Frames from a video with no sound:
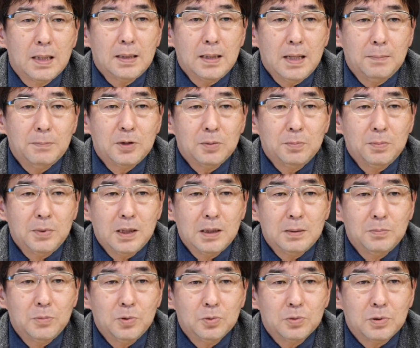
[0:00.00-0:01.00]
が認められ
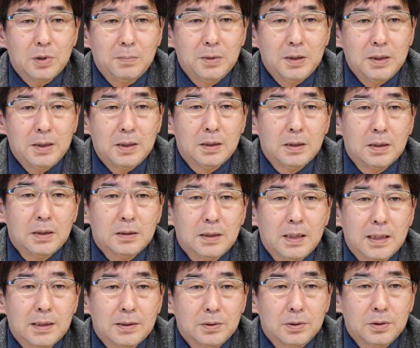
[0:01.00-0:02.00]
るもののために
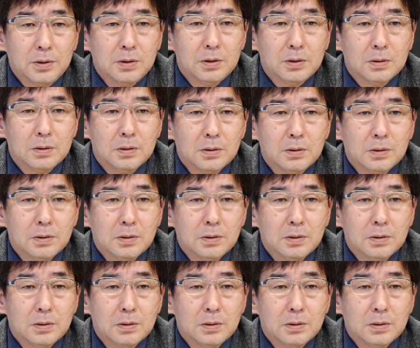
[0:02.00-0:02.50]
学級